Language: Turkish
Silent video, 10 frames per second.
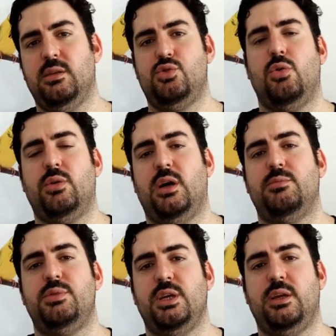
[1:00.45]
çok
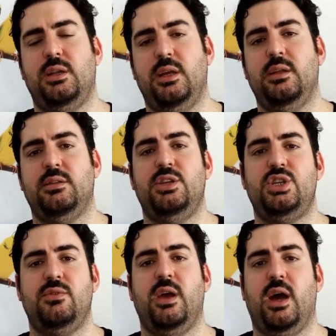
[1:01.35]
rahat bir şekilde
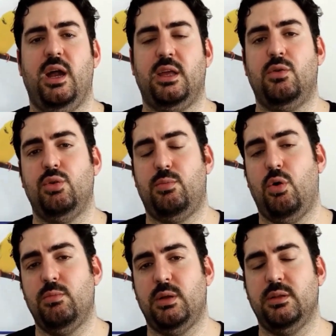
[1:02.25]
dişi veya erkek olup
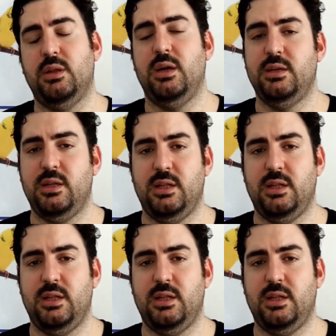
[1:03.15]
olmadığını ayırt